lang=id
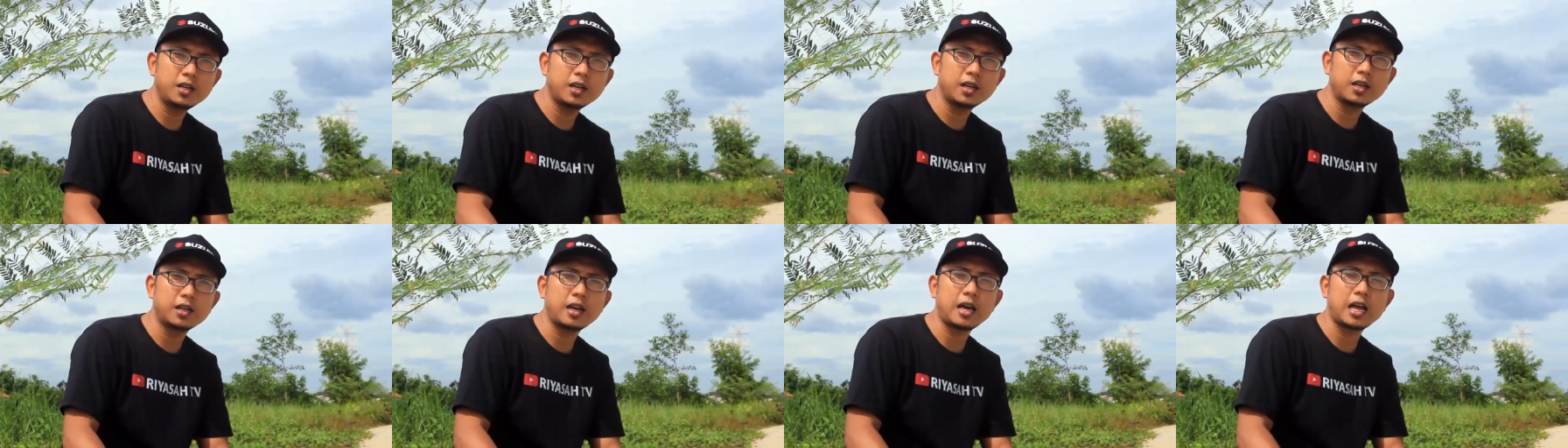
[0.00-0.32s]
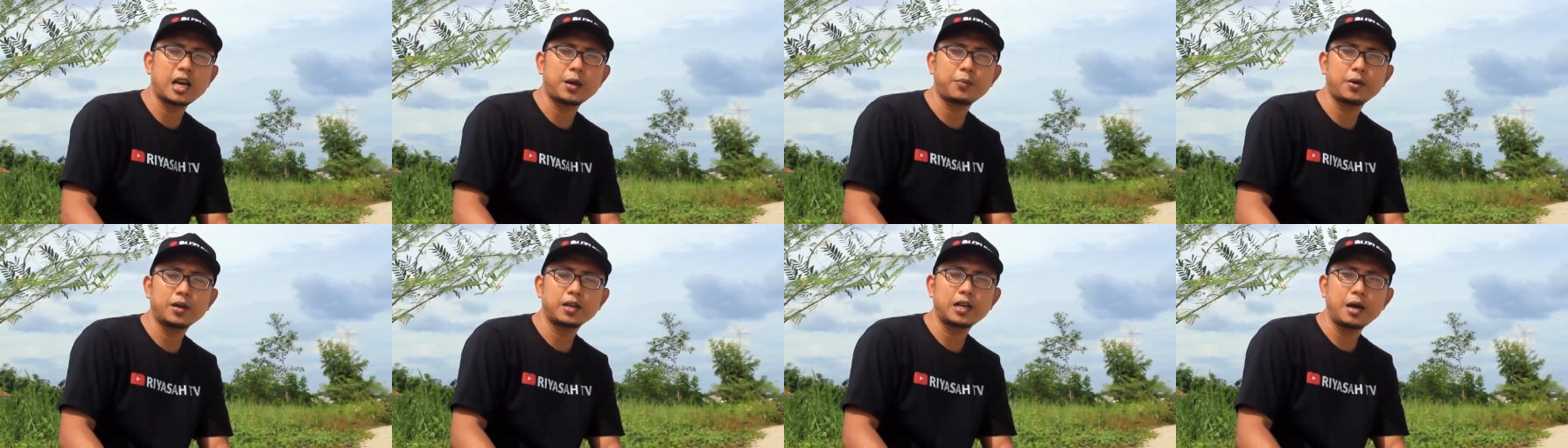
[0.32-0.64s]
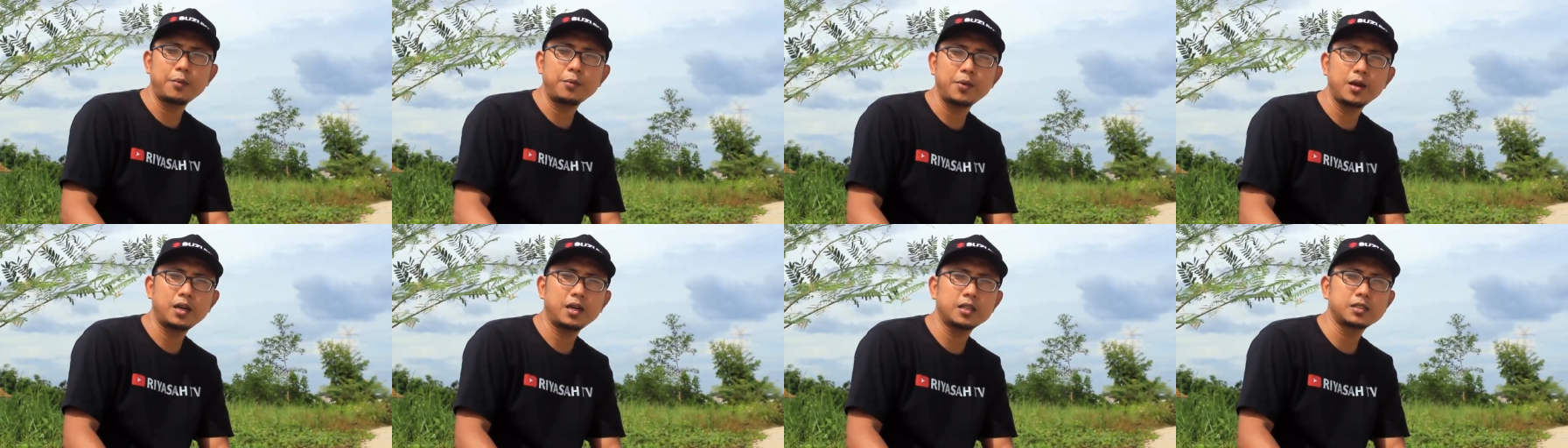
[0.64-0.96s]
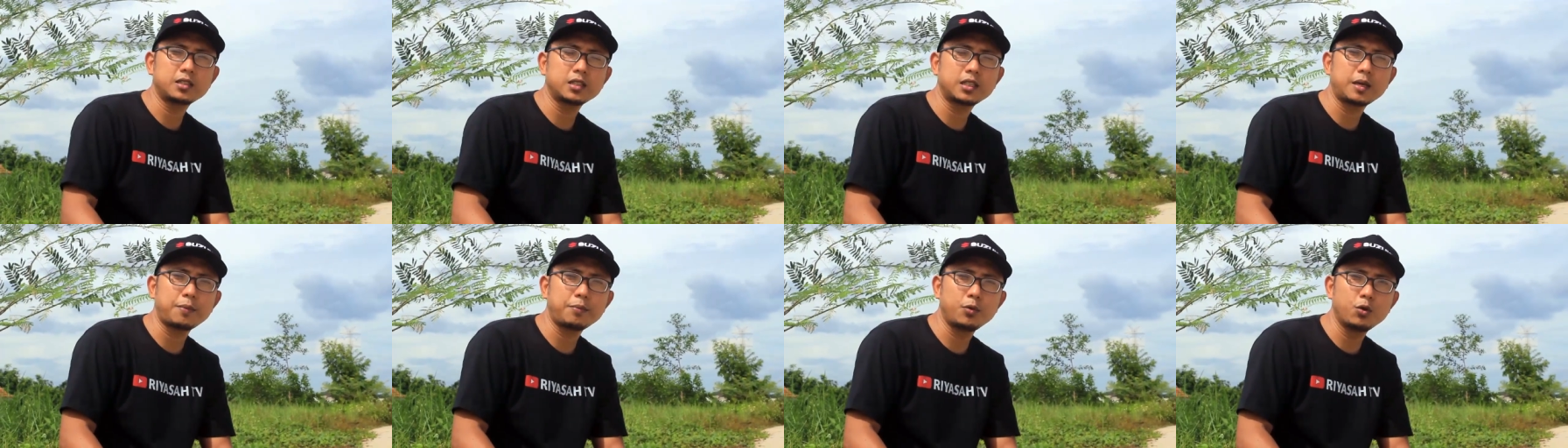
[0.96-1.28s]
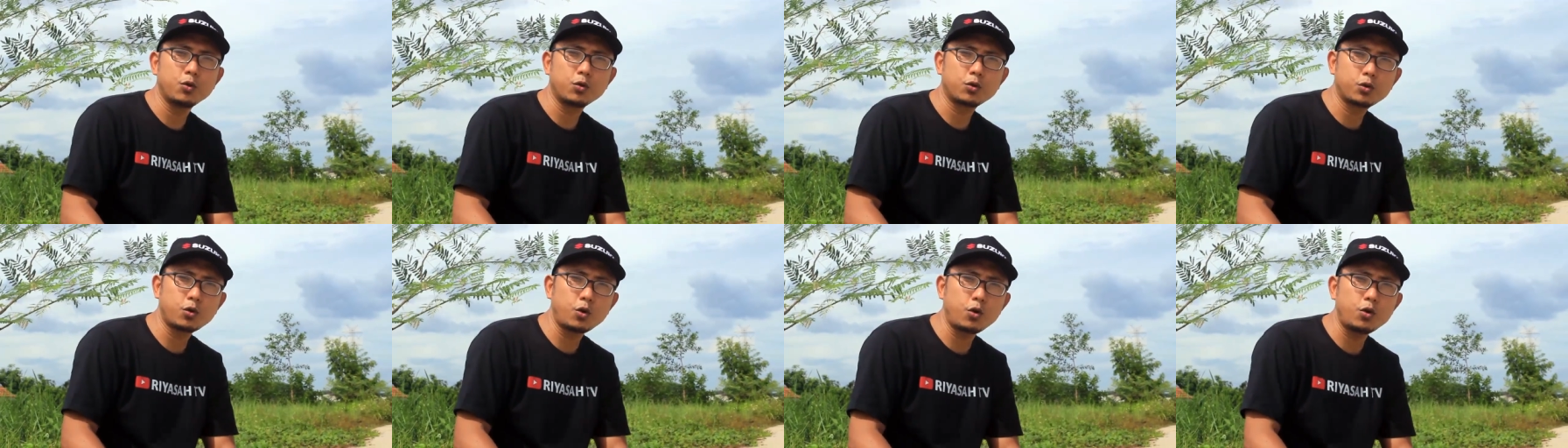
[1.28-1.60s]
dan harapan kami Anda tetap
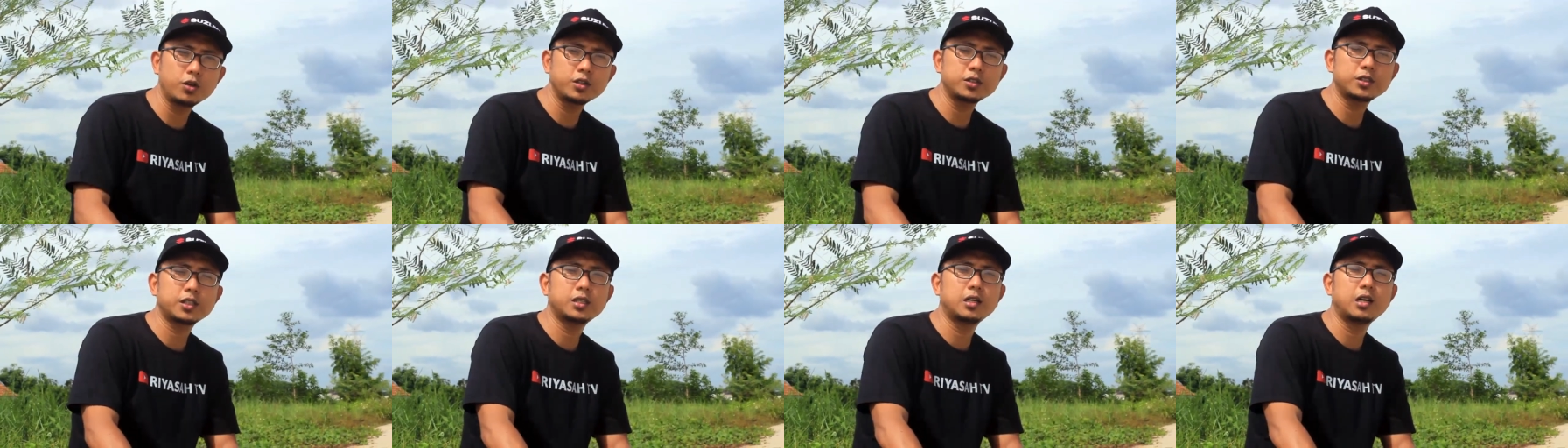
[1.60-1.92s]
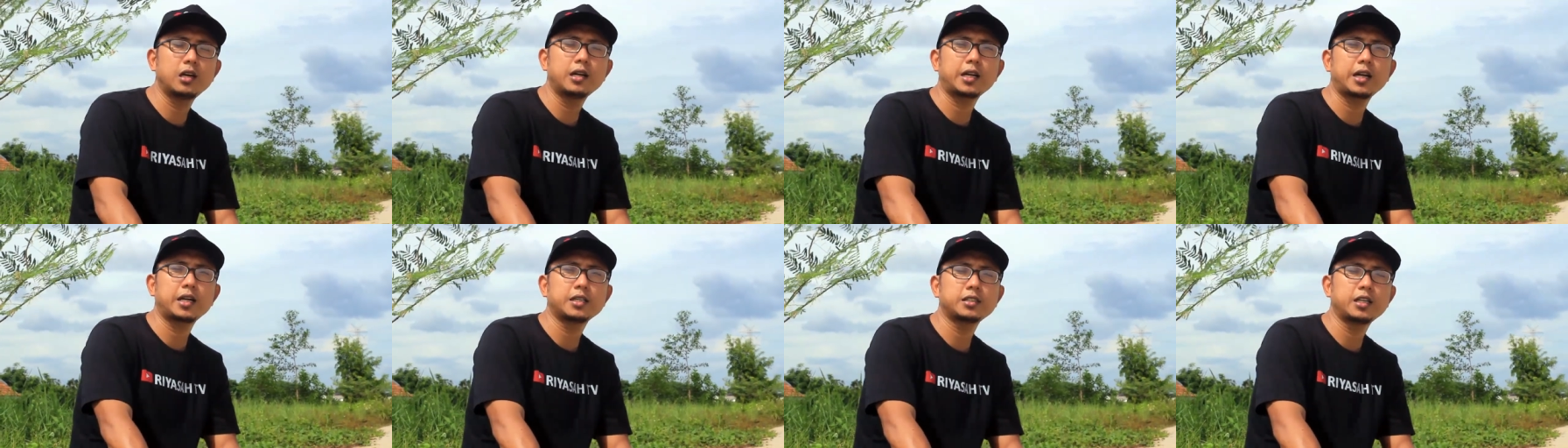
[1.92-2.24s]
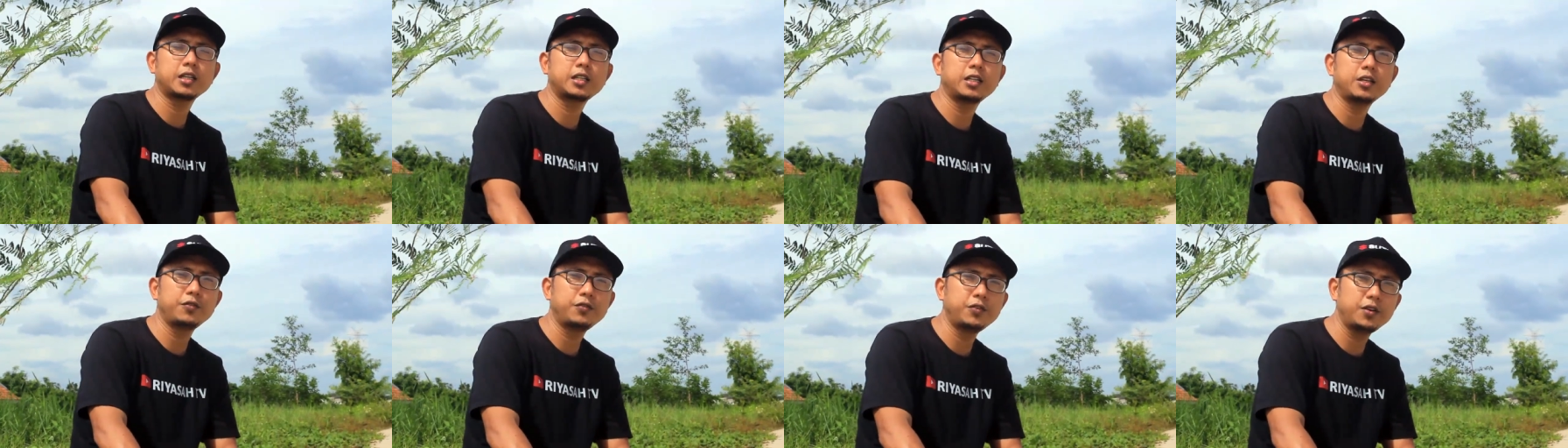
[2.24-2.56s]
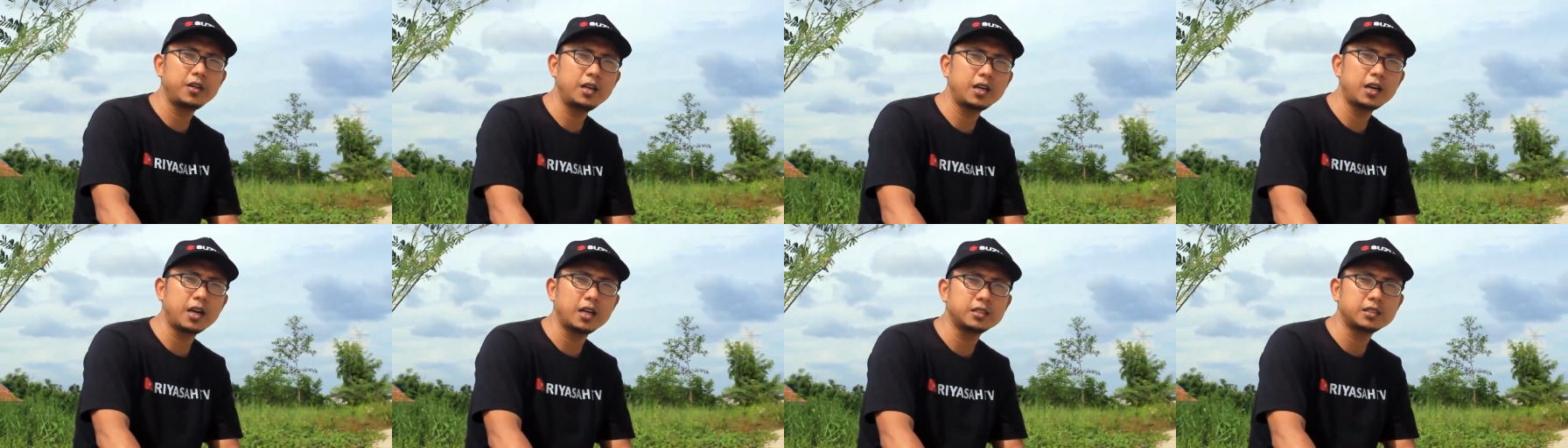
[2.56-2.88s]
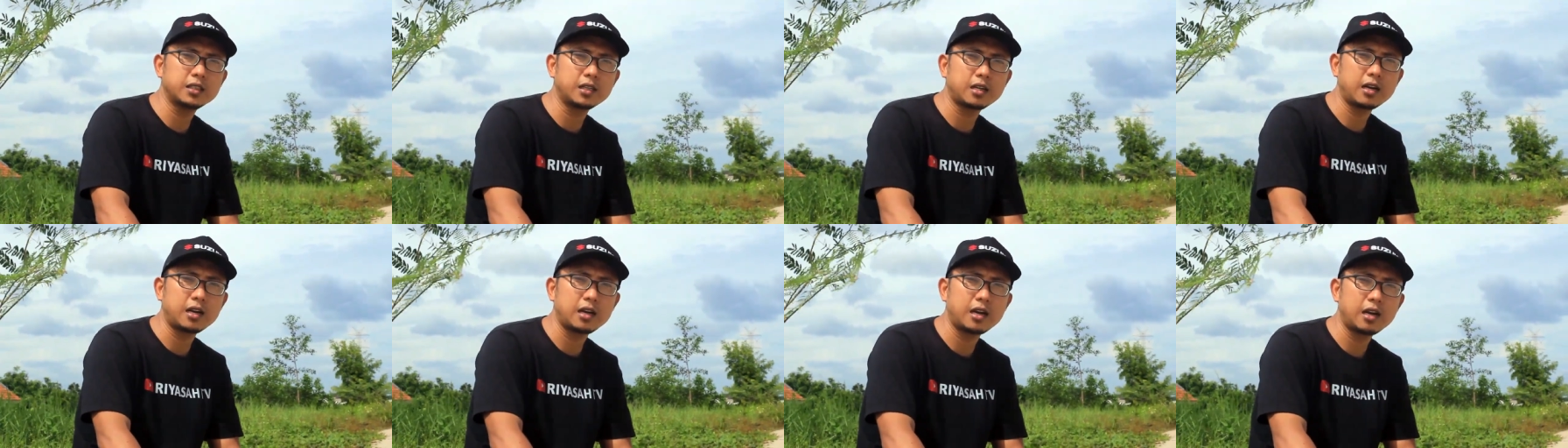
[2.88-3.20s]
dukung channel Riasa TV dengan
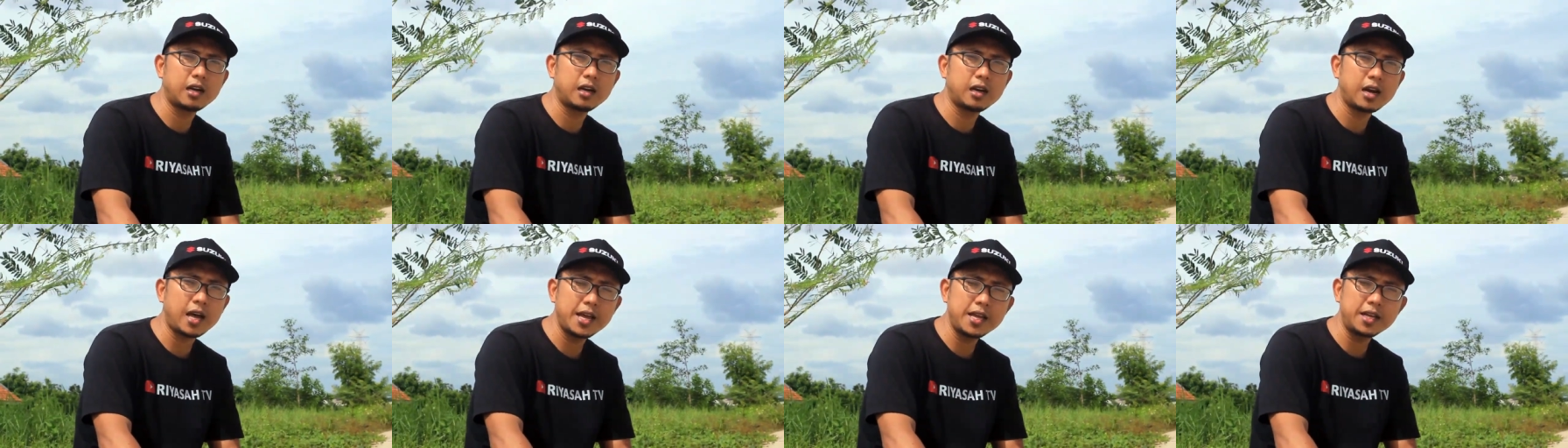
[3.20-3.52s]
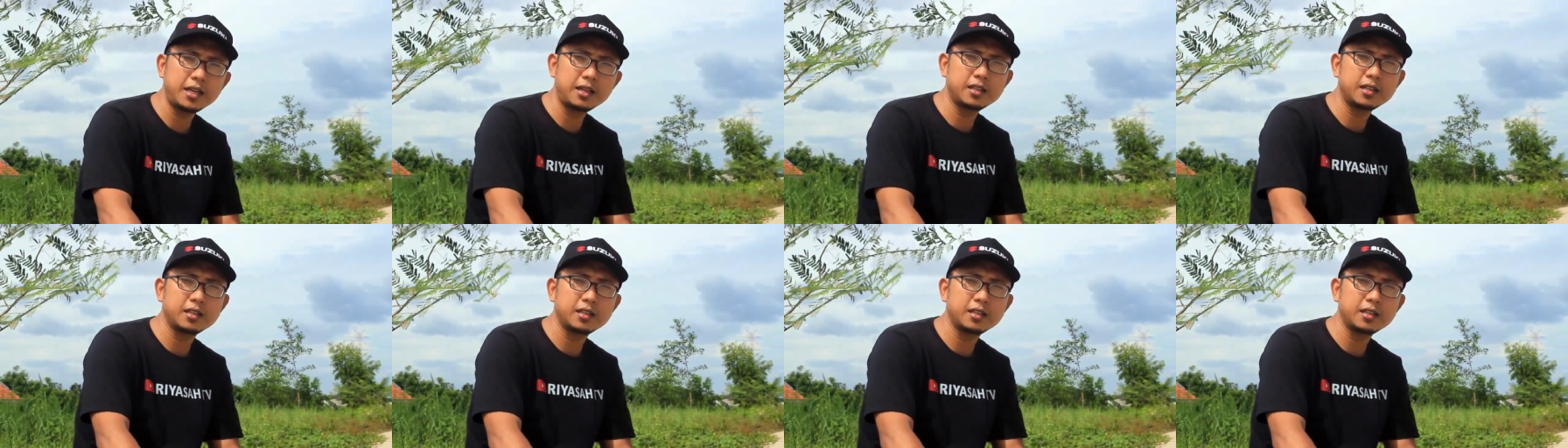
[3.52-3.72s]
cara like,